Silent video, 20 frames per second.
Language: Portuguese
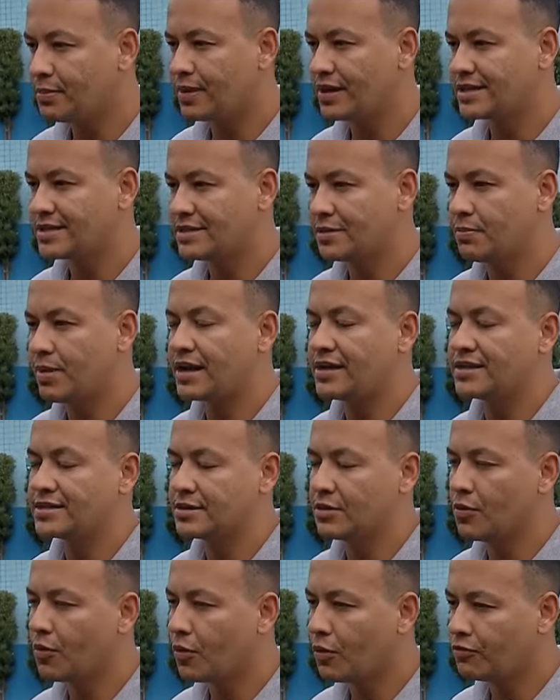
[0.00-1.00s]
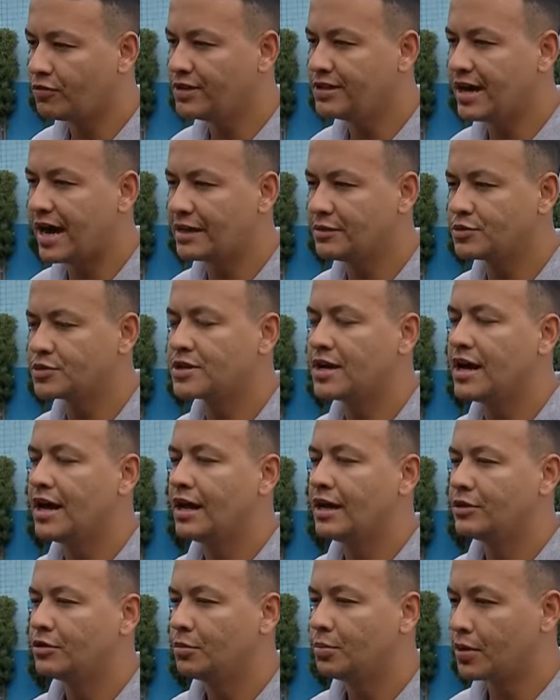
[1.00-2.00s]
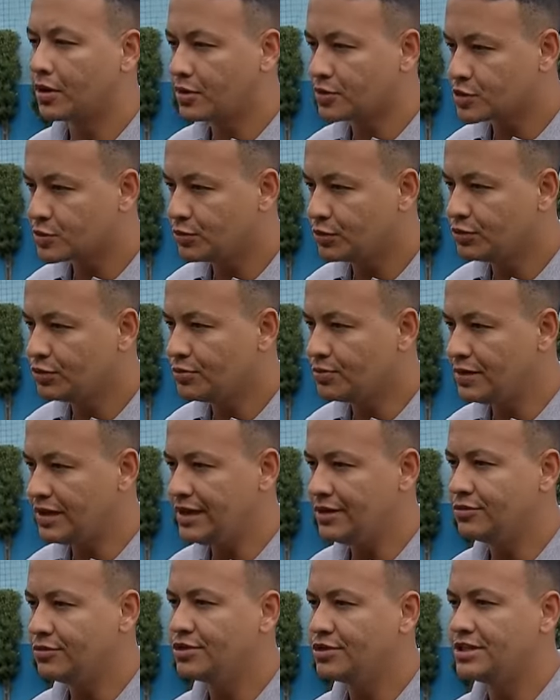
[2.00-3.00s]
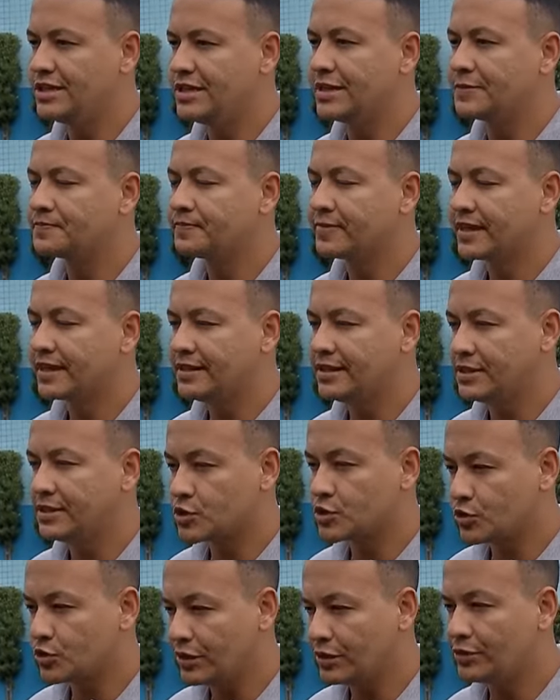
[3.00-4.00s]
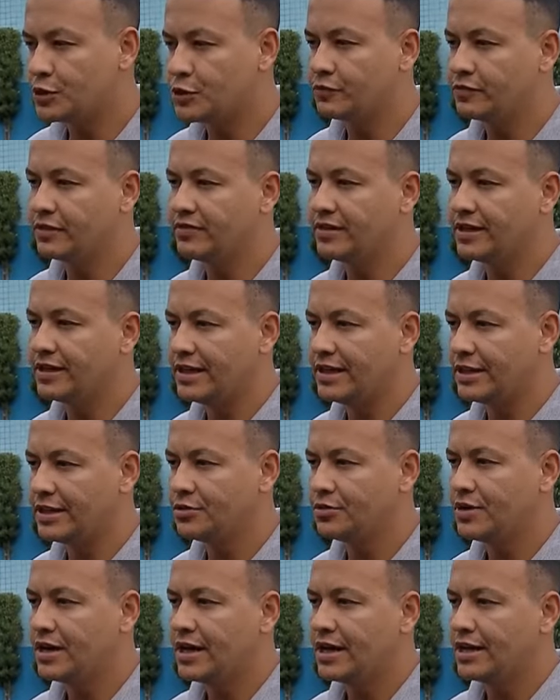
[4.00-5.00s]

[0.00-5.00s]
participar estão convidados no próximo domingo, dia 18 de fevereiro,